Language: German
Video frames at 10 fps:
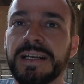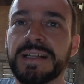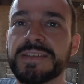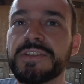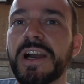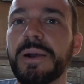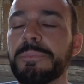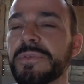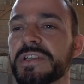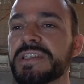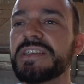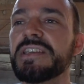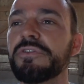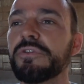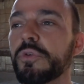Also ich habe mich jetzt
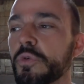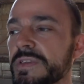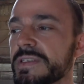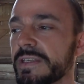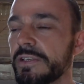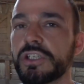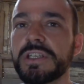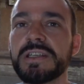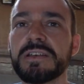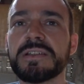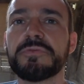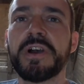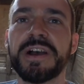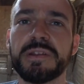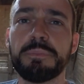hier für uns entschieden,
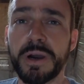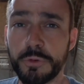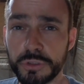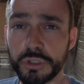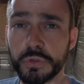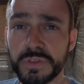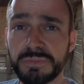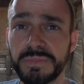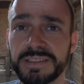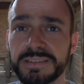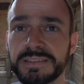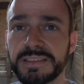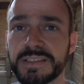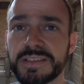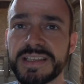für eine Bautenschutzmatte.
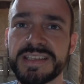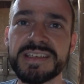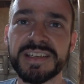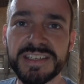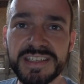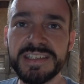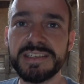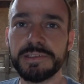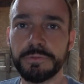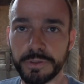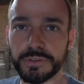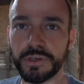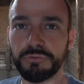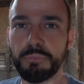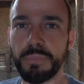Also das sind dann die, die wirklich
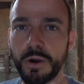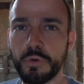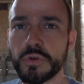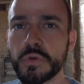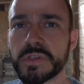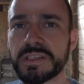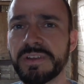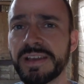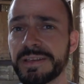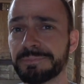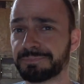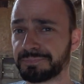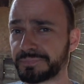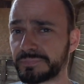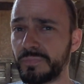auf dem Bau genutzt werden
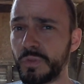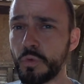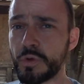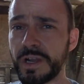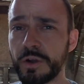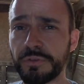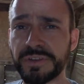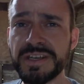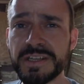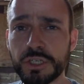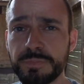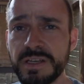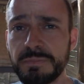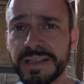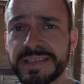oder auch auf
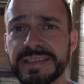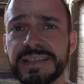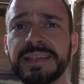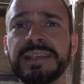Kinderspielplätzen.